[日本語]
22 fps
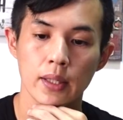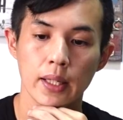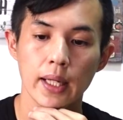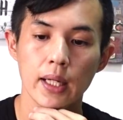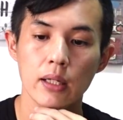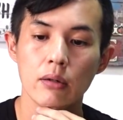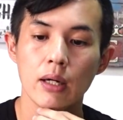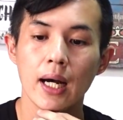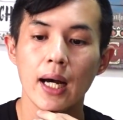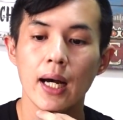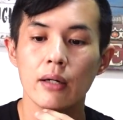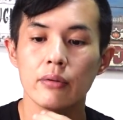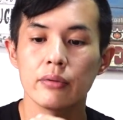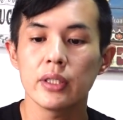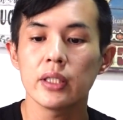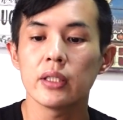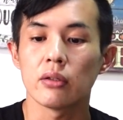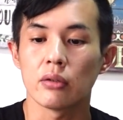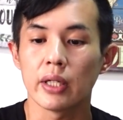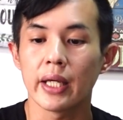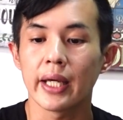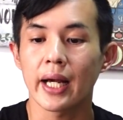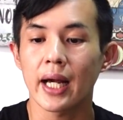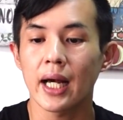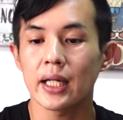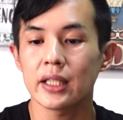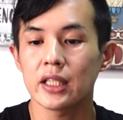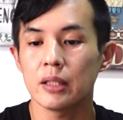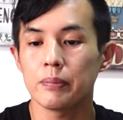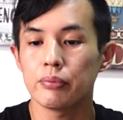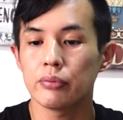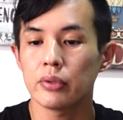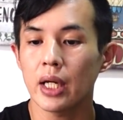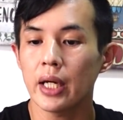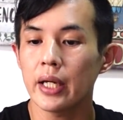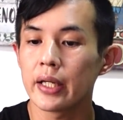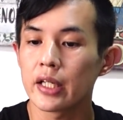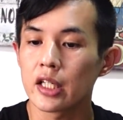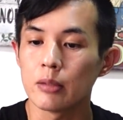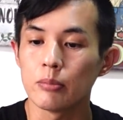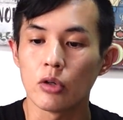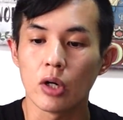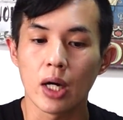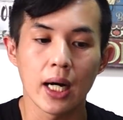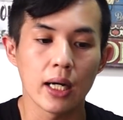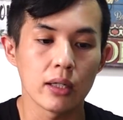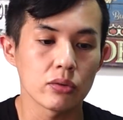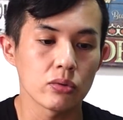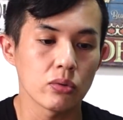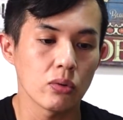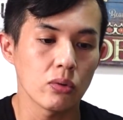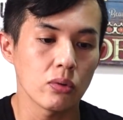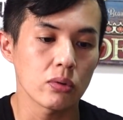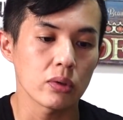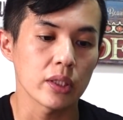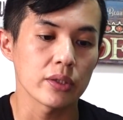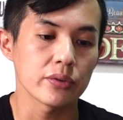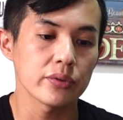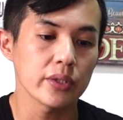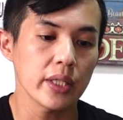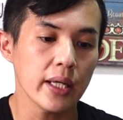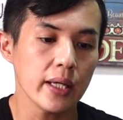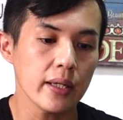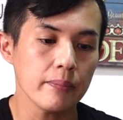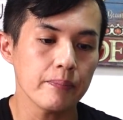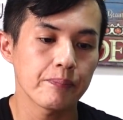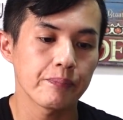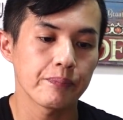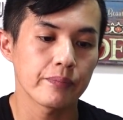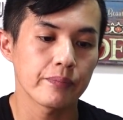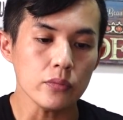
エルアールティー のね、カティプナン駅もあるところですね。